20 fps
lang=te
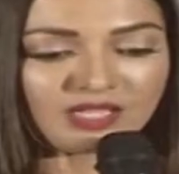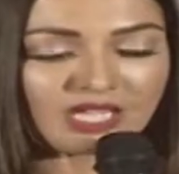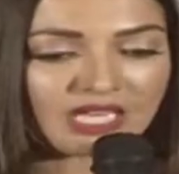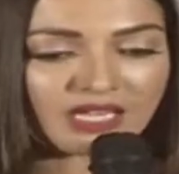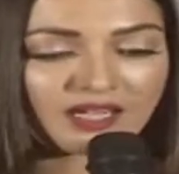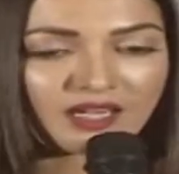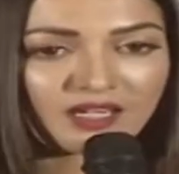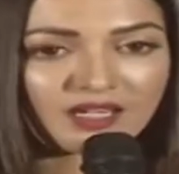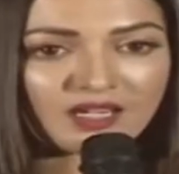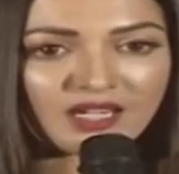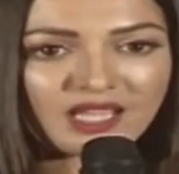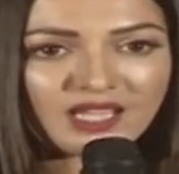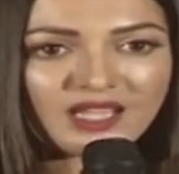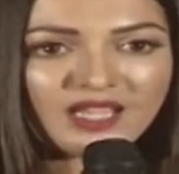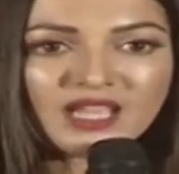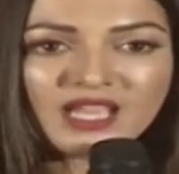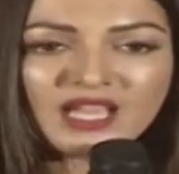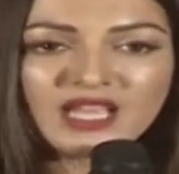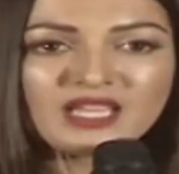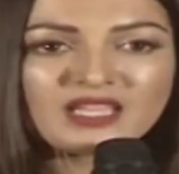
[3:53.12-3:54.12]
ఏంటంటే
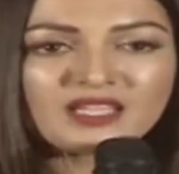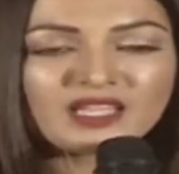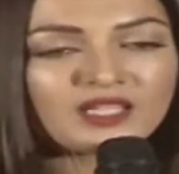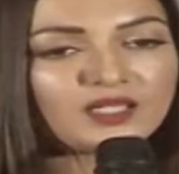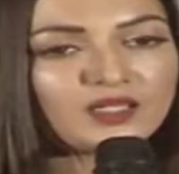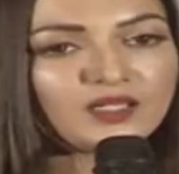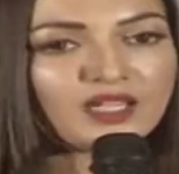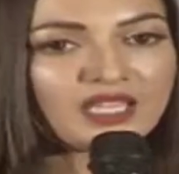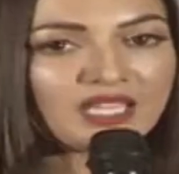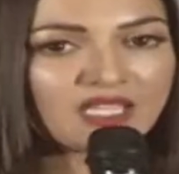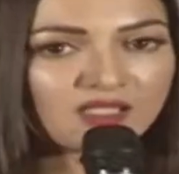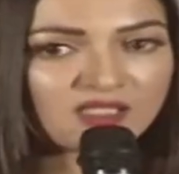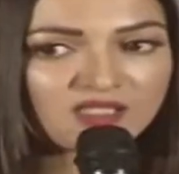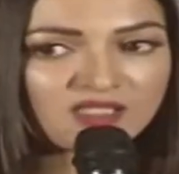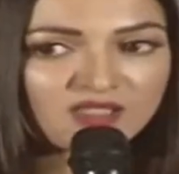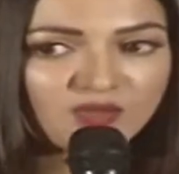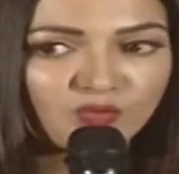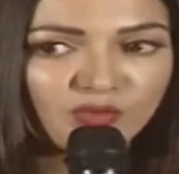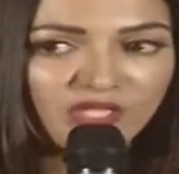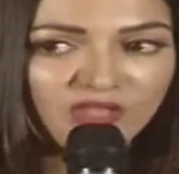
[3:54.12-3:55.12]
ఇట్
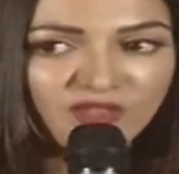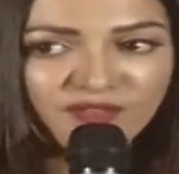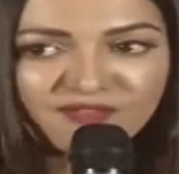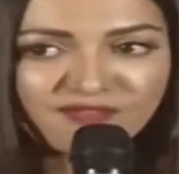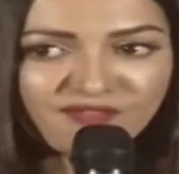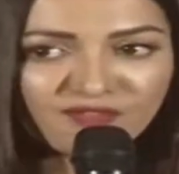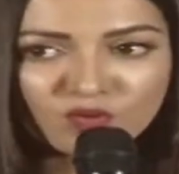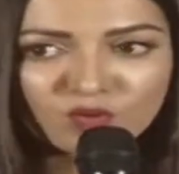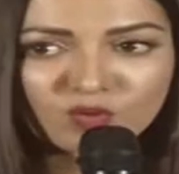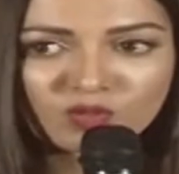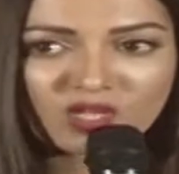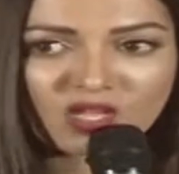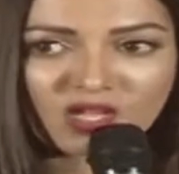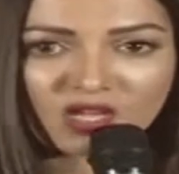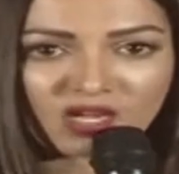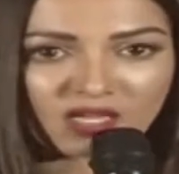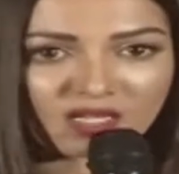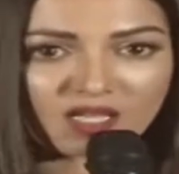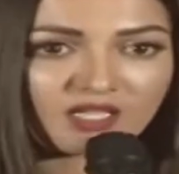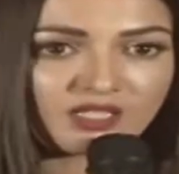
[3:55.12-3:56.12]
డీల్స్ విత్ ఫుడ్
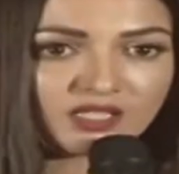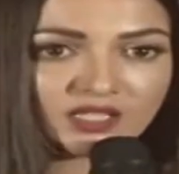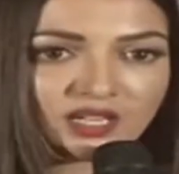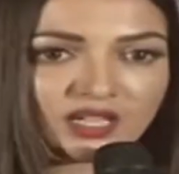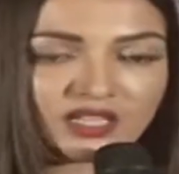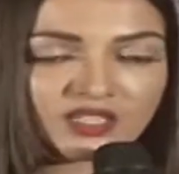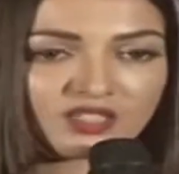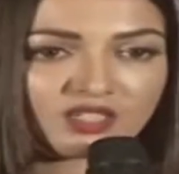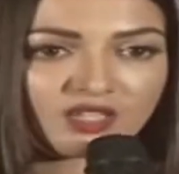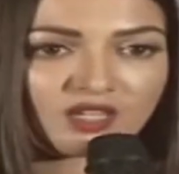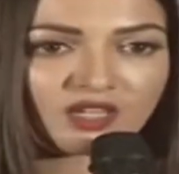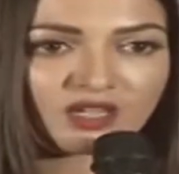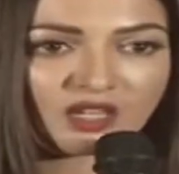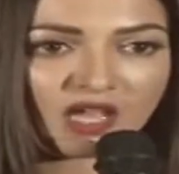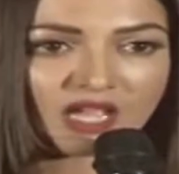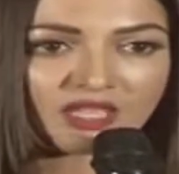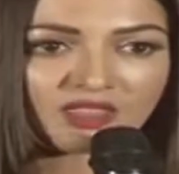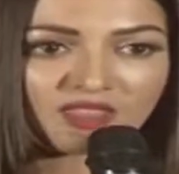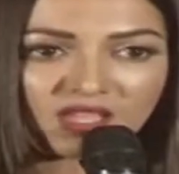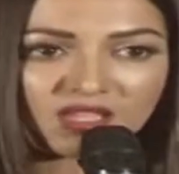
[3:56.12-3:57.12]
అడల్ట్రేషన్
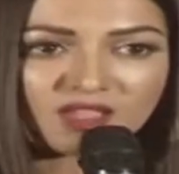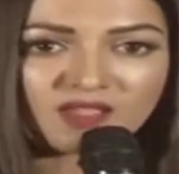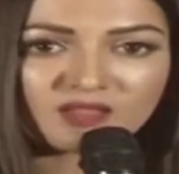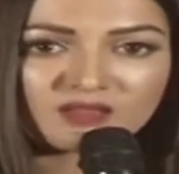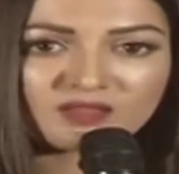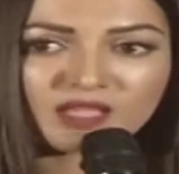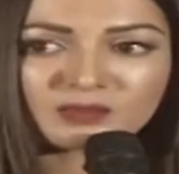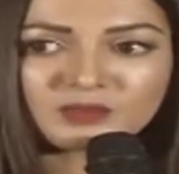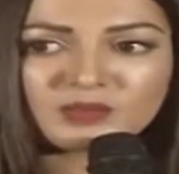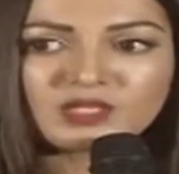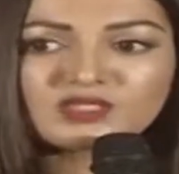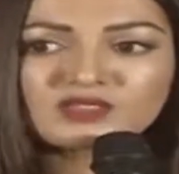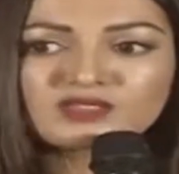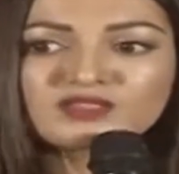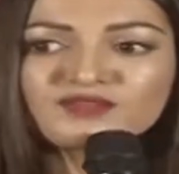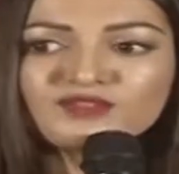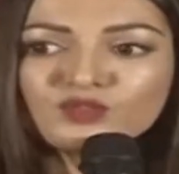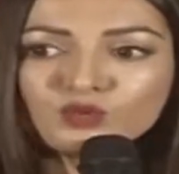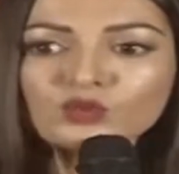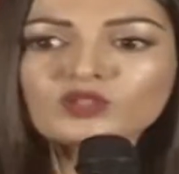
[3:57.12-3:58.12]
ఐ థింక్ దట్ మీన్స్
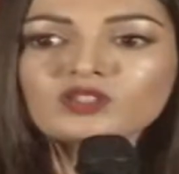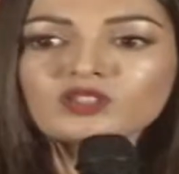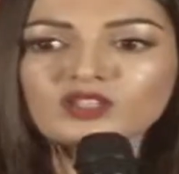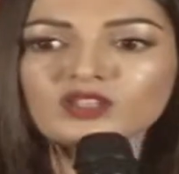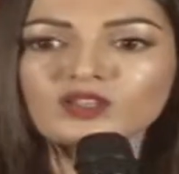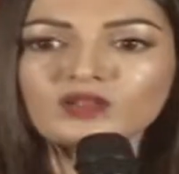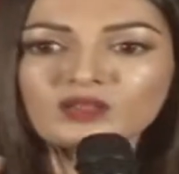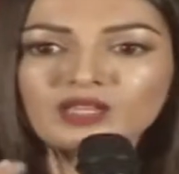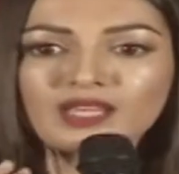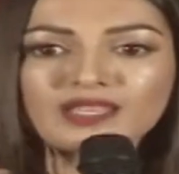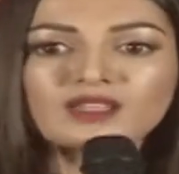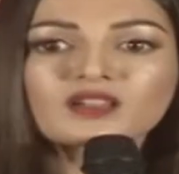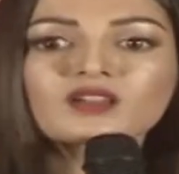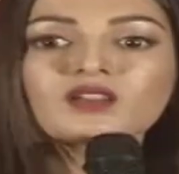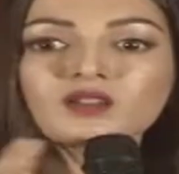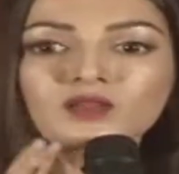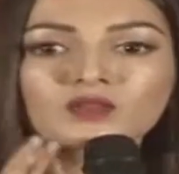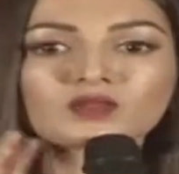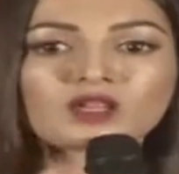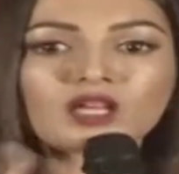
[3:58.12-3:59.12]
ఫుడ్ లైక్
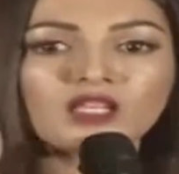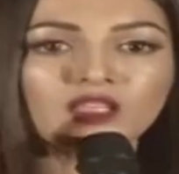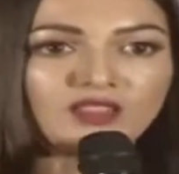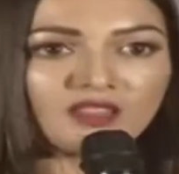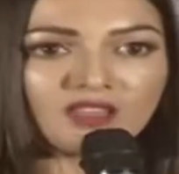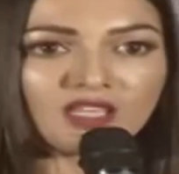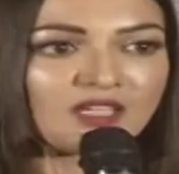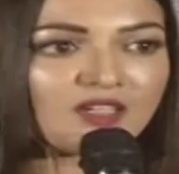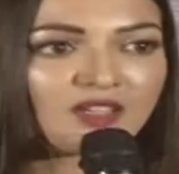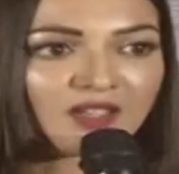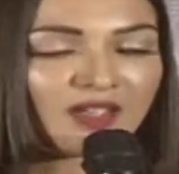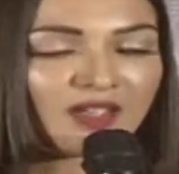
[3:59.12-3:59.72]
కల్తీ